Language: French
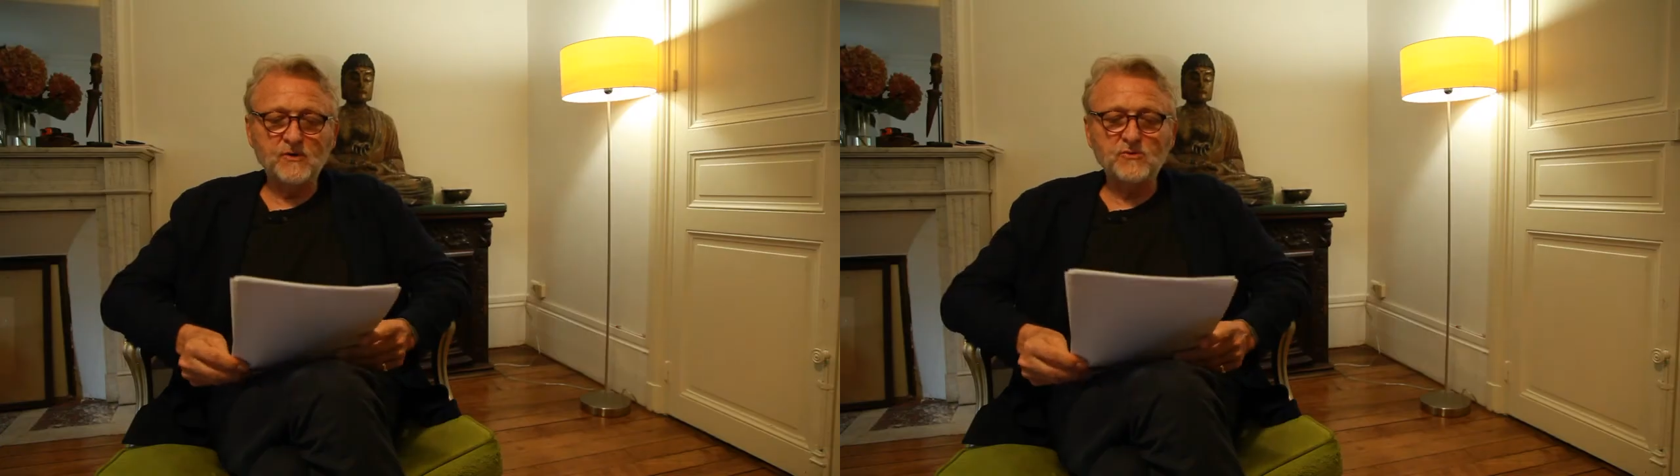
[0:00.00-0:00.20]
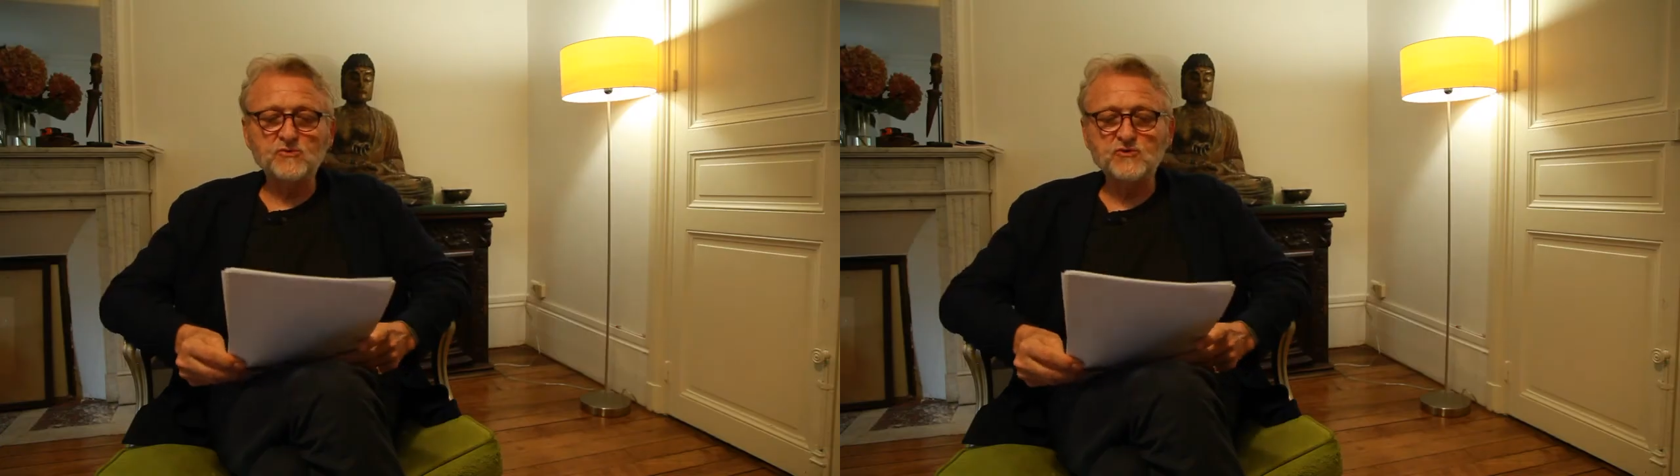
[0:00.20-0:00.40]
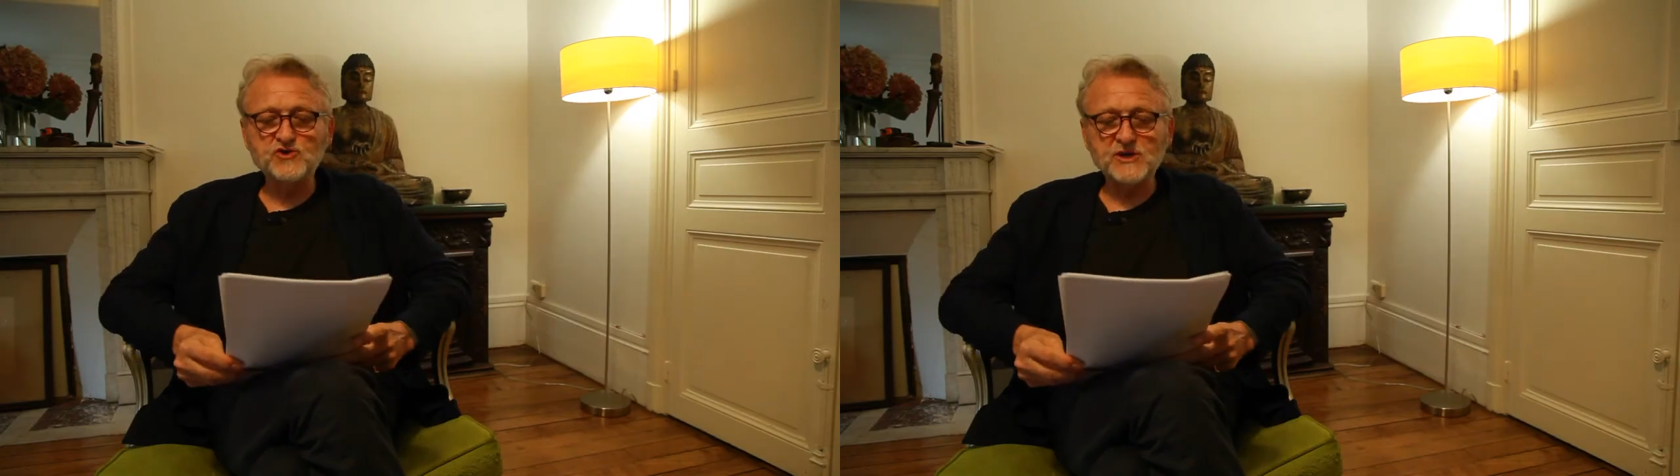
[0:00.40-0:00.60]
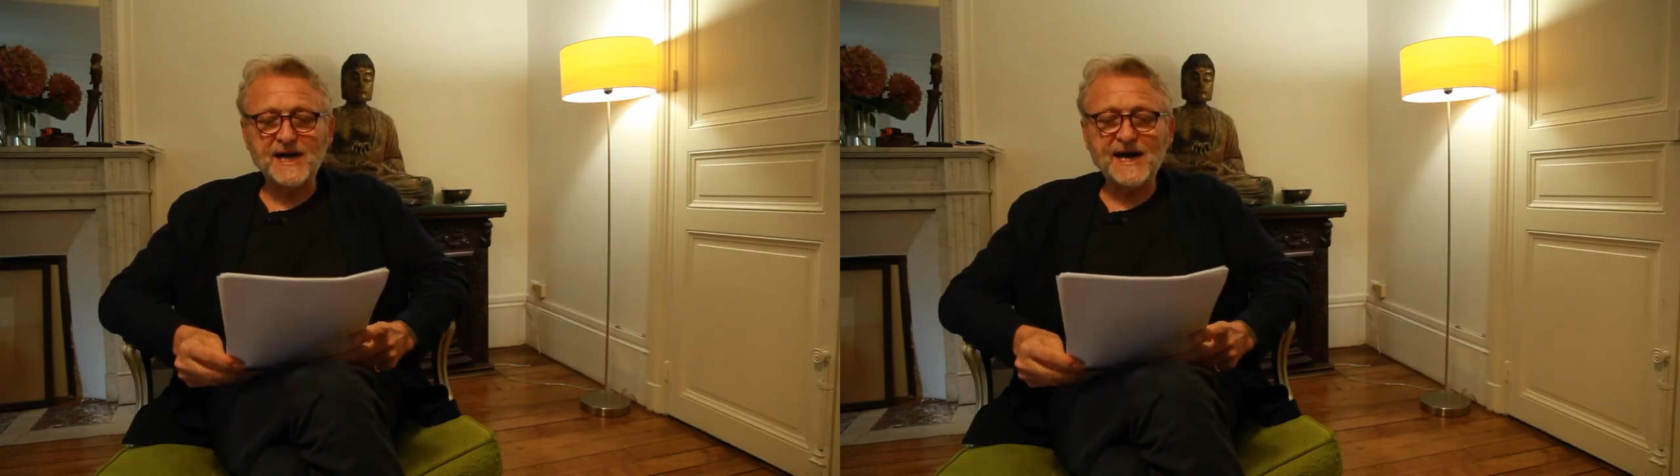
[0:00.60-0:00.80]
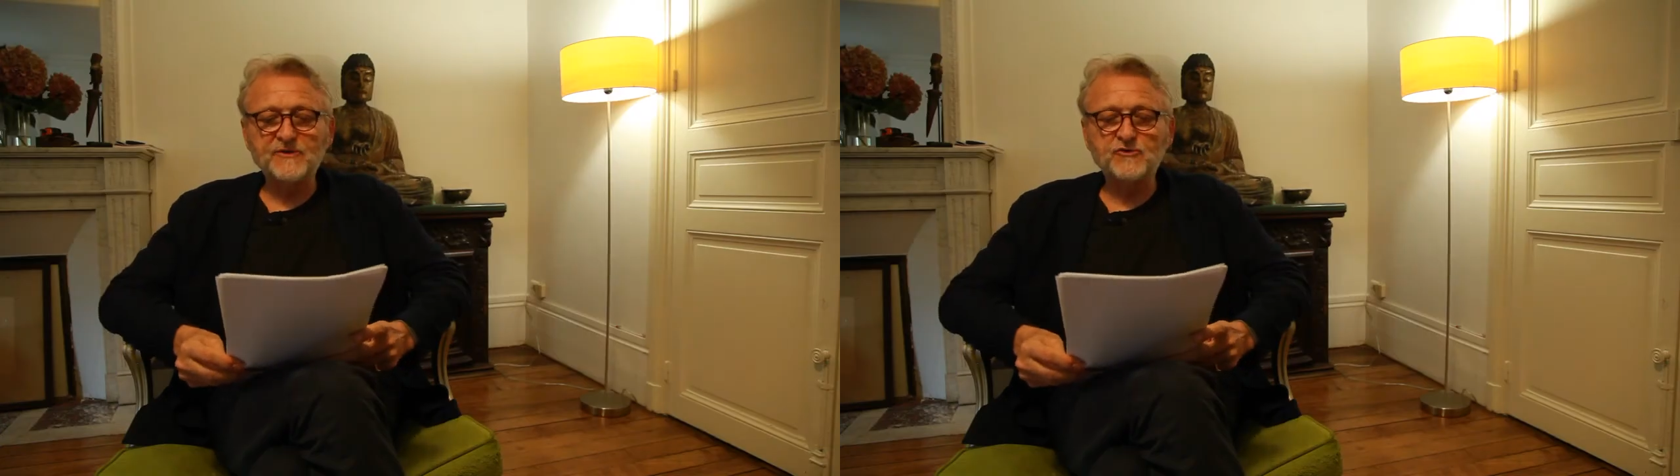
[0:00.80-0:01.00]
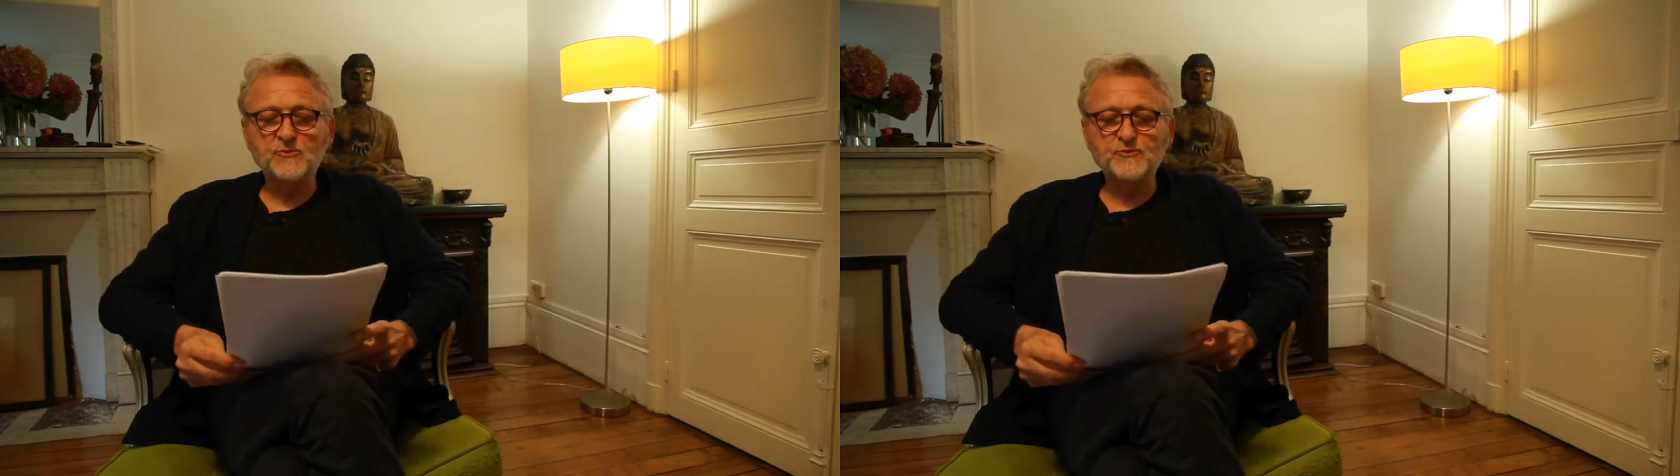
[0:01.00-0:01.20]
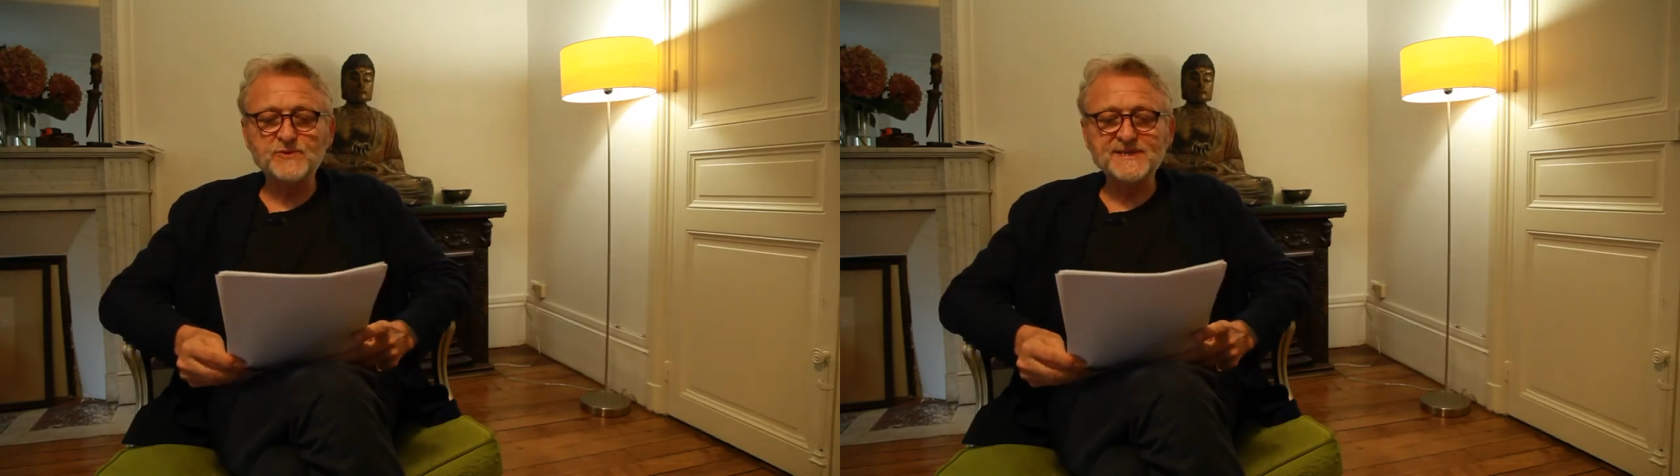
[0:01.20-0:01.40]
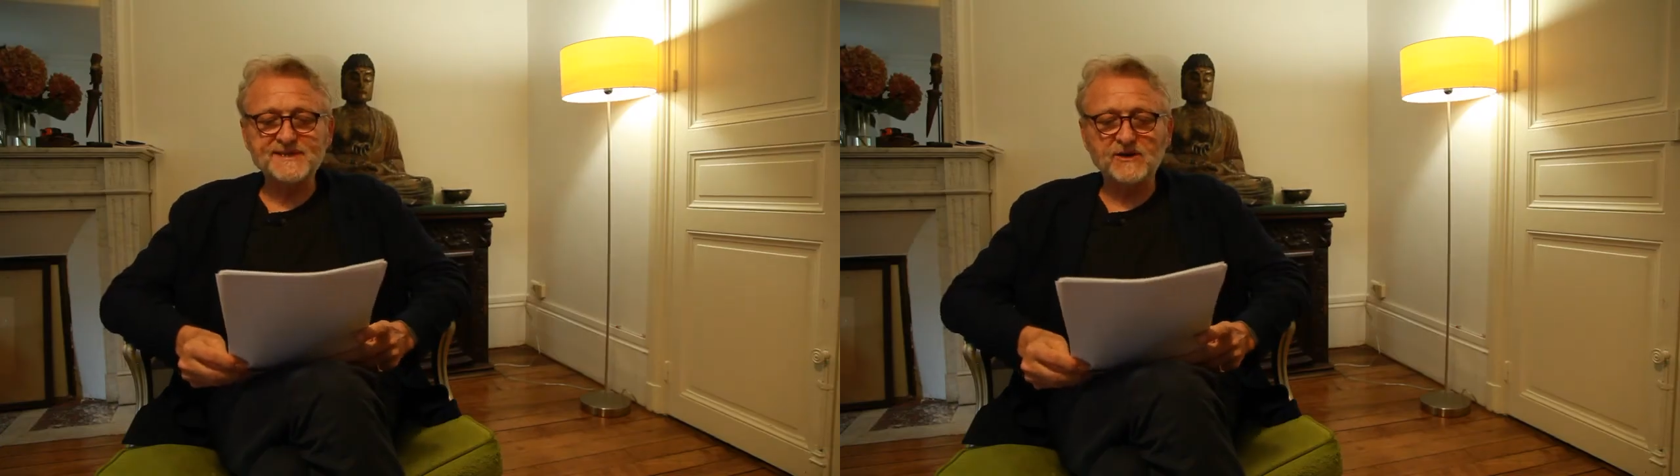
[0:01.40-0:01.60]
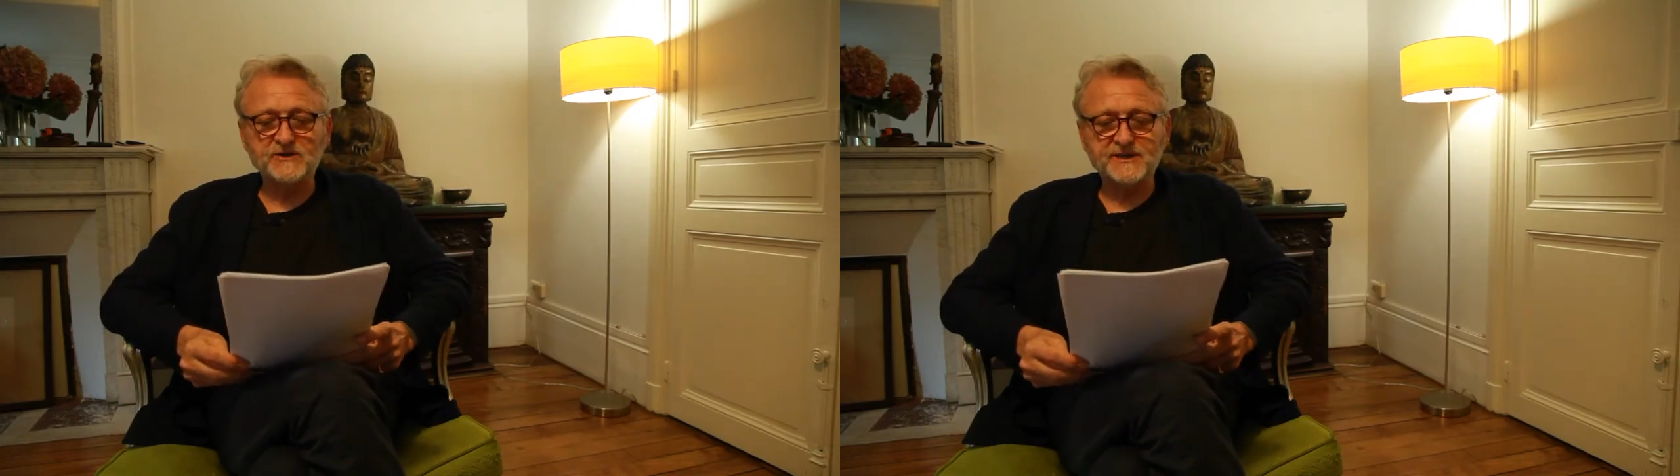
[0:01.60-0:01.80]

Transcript: rouge a de puissantes